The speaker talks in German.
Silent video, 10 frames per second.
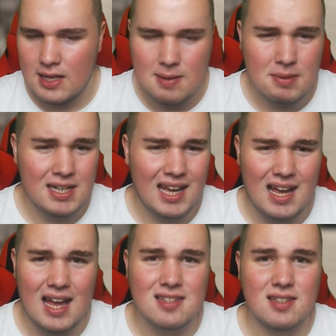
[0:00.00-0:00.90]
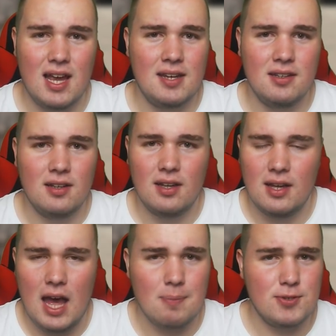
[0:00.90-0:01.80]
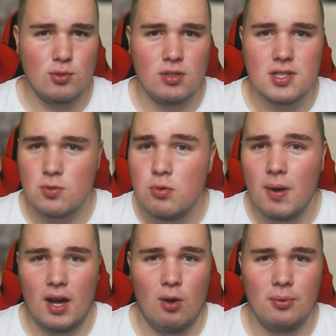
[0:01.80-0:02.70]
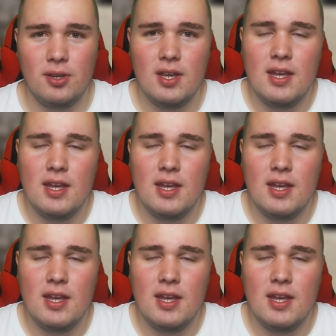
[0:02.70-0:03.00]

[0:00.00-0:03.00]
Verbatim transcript: immer der astreine Absturz überhaupt.